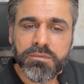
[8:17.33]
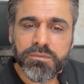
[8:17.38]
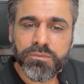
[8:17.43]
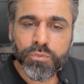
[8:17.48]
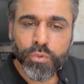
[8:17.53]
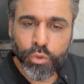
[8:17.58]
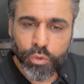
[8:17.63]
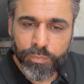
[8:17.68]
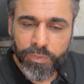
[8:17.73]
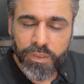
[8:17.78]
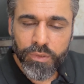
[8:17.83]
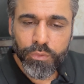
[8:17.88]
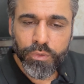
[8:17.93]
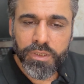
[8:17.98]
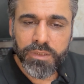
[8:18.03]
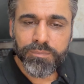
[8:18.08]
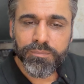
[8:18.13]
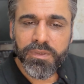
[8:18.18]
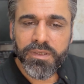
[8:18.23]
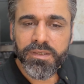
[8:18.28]
normal
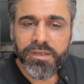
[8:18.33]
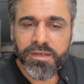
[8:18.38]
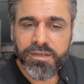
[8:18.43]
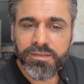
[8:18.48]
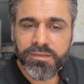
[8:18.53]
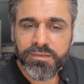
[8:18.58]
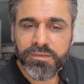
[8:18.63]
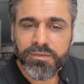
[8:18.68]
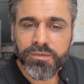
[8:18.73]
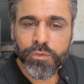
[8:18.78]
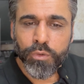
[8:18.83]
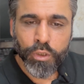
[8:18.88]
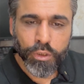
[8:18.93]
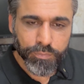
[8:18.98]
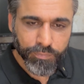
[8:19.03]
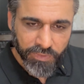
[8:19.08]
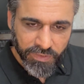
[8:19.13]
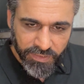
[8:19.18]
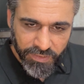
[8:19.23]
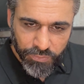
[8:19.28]
öğretmenlerin
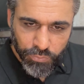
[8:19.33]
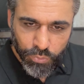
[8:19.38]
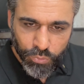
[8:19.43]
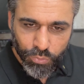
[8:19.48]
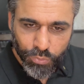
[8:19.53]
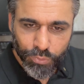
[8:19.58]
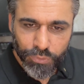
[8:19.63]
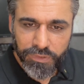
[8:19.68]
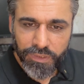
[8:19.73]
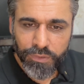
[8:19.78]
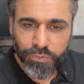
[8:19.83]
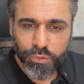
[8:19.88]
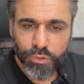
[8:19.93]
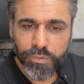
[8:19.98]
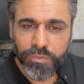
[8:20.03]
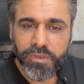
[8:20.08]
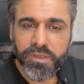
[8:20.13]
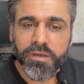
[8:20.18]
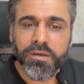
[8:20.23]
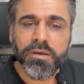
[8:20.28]
öğretmenler günü kutlanıyor.
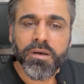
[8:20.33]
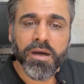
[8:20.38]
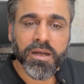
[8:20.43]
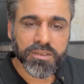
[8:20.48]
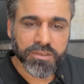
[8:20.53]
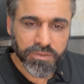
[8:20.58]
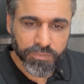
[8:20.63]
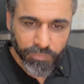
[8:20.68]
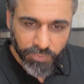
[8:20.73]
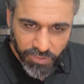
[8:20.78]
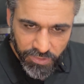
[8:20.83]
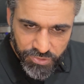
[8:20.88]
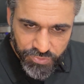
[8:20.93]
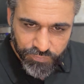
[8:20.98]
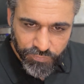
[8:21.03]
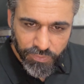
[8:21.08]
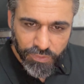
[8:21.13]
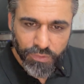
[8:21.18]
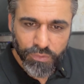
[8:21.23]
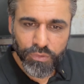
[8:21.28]
Artı
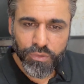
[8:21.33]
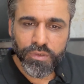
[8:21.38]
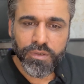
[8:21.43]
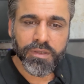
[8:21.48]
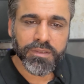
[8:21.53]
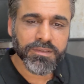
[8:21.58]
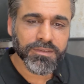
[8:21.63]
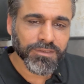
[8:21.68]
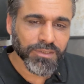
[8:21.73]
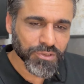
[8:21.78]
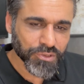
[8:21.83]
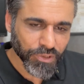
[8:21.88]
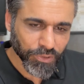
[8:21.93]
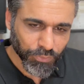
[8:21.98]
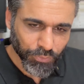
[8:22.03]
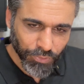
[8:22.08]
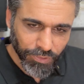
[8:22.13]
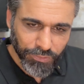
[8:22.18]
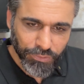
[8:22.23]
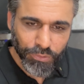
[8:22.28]
maaş veriliyor, artı
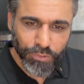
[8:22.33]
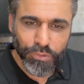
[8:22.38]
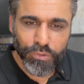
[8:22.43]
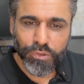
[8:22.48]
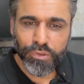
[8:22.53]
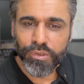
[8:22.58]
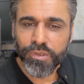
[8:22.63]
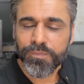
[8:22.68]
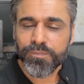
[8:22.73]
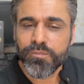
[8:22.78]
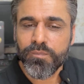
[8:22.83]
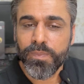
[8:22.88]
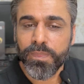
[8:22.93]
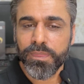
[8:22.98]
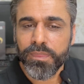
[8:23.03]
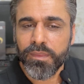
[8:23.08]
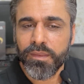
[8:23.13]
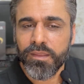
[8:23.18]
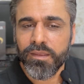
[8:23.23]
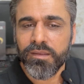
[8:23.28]
teşekkür ediliyor.
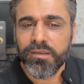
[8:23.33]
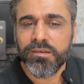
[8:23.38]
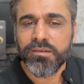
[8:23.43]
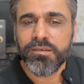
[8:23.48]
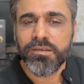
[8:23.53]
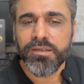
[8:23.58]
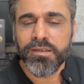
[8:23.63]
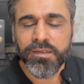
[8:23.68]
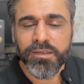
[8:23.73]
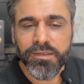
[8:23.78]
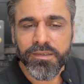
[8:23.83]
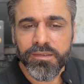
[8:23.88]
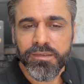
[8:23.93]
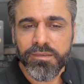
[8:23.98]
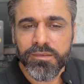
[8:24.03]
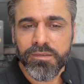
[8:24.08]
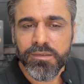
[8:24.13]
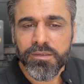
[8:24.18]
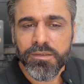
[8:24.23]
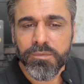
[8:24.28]
E,
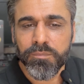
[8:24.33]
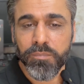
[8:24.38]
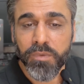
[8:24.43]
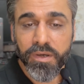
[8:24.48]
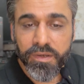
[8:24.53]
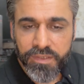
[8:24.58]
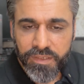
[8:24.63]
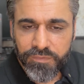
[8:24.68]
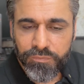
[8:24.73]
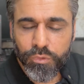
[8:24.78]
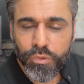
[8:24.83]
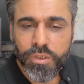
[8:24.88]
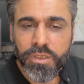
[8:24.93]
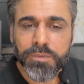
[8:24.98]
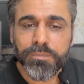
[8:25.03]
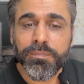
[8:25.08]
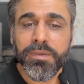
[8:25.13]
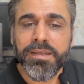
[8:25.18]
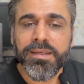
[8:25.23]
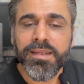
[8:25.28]
manevi
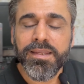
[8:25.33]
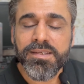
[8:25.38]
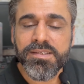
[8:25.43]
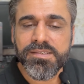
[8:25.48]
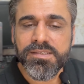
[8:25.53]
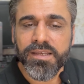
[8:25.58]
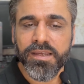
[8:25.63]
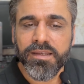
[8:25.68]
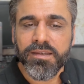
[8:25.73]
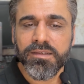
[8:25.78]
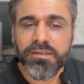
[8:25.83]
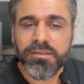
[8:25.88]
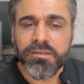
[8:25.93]
öğretmenler ise